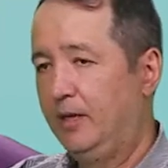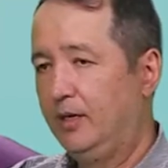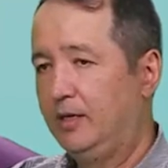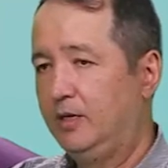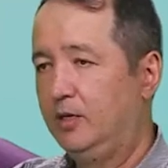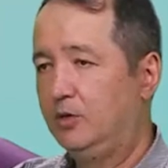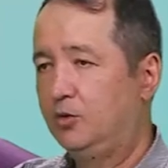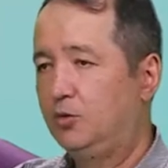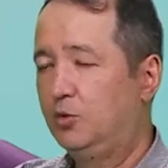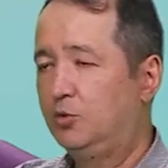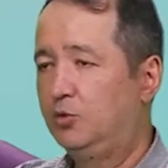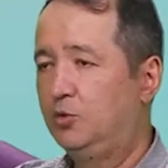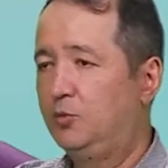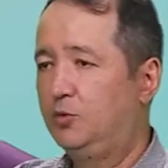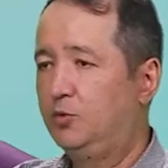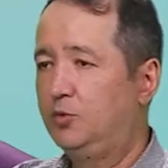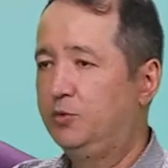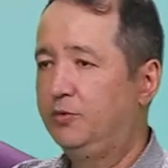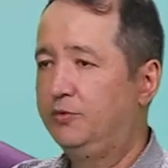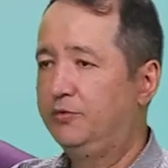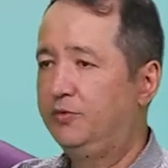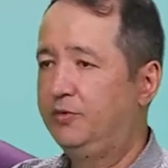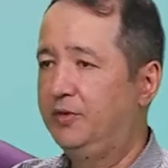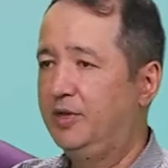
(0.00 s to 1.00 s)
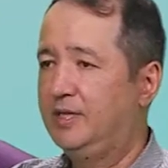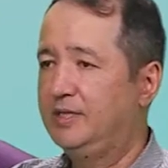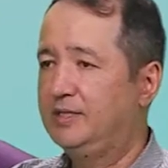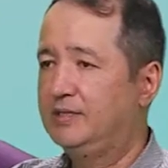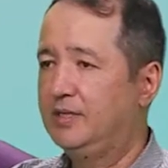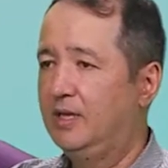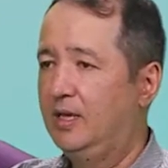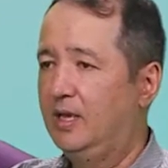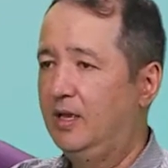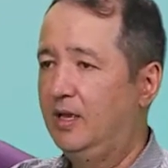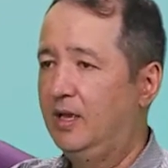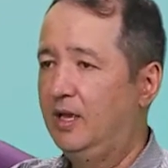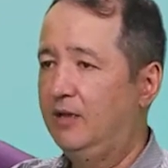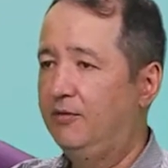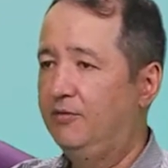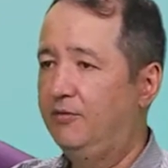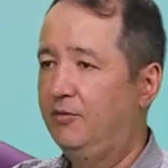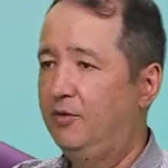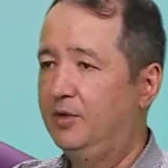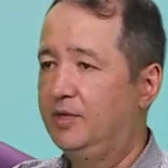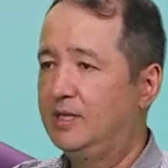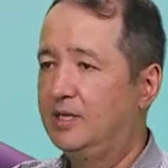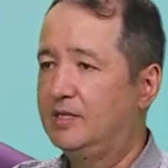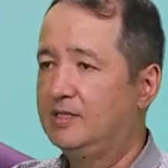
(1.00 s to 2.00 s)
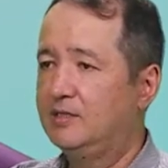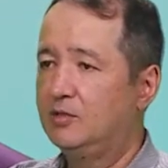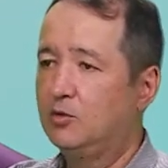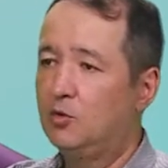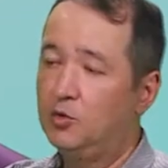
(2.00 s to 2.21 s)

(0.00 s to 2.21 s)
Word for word: que todo mundo fez é, foi estar tá se,